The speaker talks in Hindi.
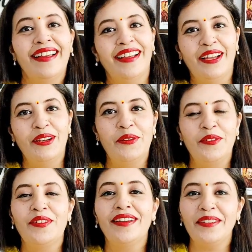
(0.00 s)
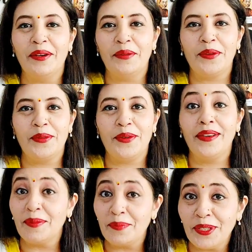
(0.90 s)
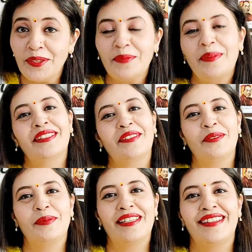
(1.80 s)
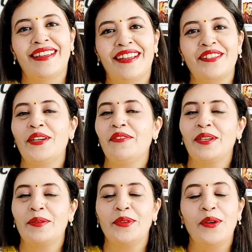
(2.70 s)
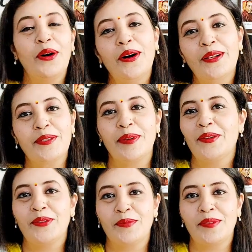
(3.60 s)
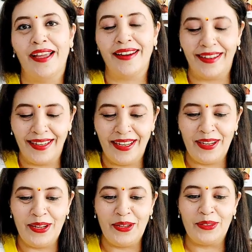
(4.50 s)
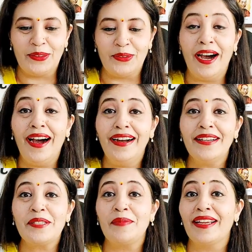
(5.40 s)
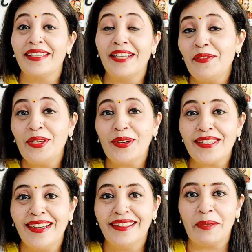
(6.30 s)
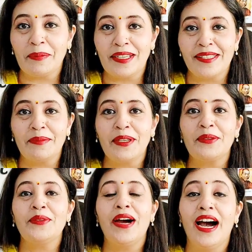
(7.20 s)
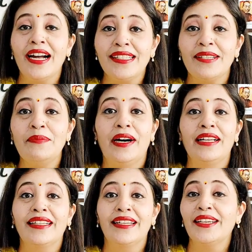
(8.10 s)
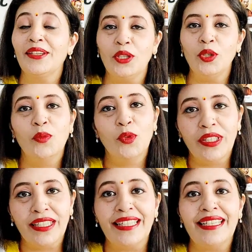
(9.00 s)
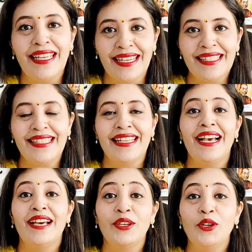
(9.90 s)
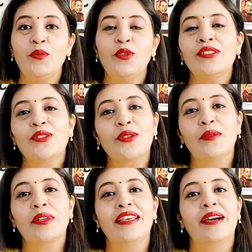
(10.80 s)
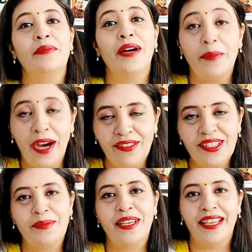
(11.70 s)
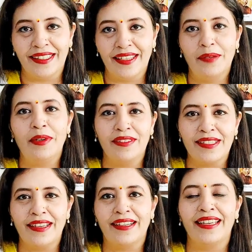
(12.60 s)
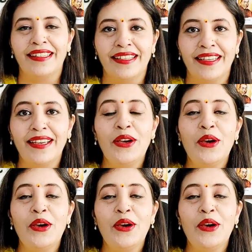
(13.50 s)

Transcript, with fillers: Hello everyone, how यू ऑल आई पूनम Poonami मेहता फ्रॉम डेस्टनी Correction. आई वेलकम यू ऑल टू my यूट्यूब चैनल तो आज मैं एक नई वीडियो के साथ आपके सामने हूँ आज हम बात करेंगे न्यू मून की यस न्यू मून जिसको हम कि हम अमावस भी कहते हैं अमावस्या कहते हैं